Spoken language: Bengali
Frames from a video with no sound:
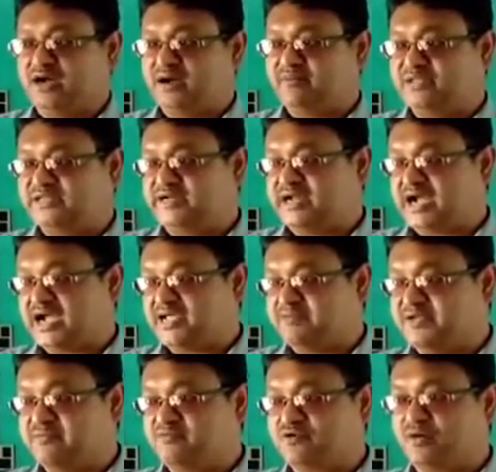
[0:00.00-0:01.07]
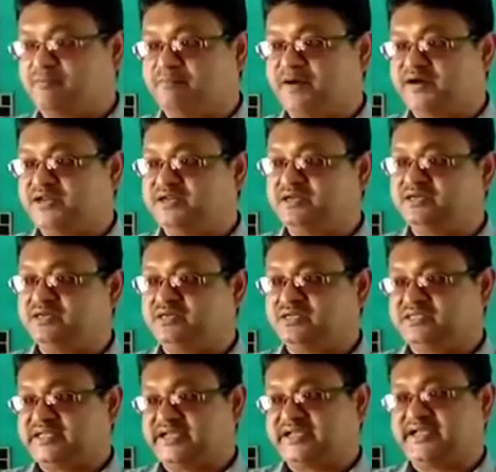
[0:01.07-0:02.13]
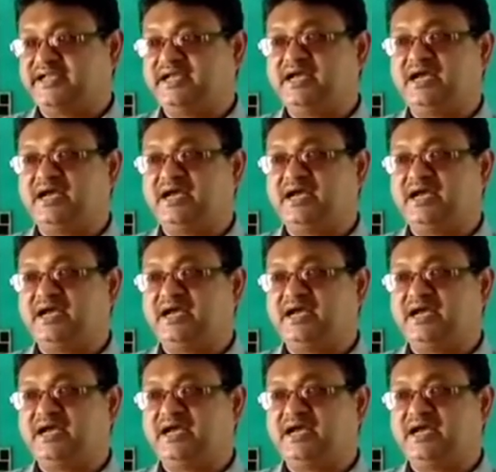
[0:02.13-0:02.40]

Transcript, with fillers: আমাদের আইবিএম কোম্পানি থেকে